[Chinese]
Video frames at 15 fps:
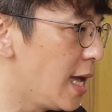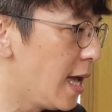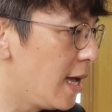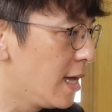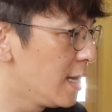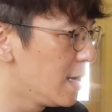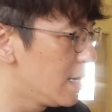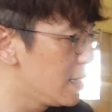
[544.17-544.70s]

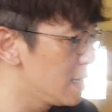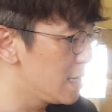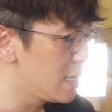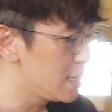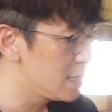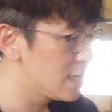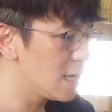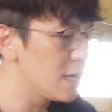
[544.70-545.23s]
啊，
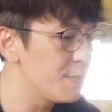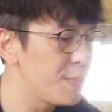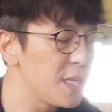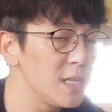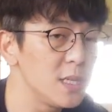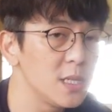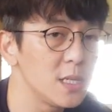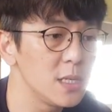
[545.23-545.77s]
这个
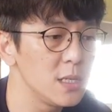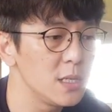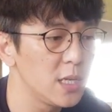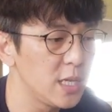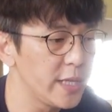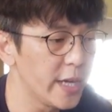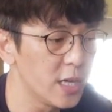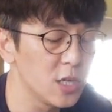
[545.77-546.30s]
毕竟是
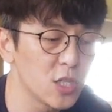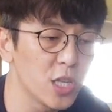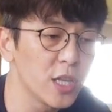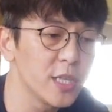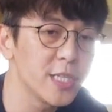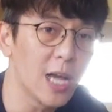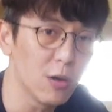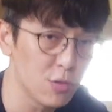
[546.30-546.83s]
一点二升
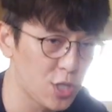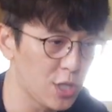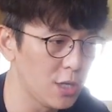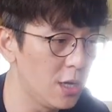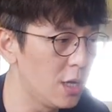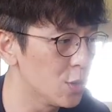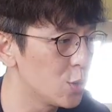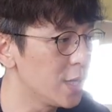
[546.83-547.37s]
的小
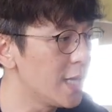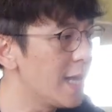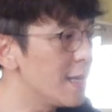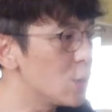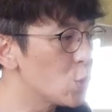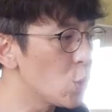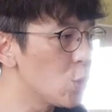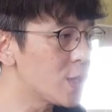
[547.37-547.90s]
车哈，所以它
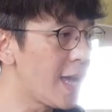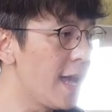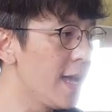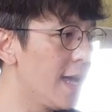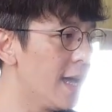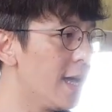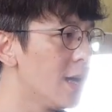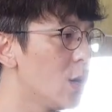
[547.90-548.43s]
的座
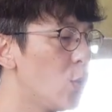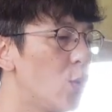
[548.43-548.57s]
舱啊，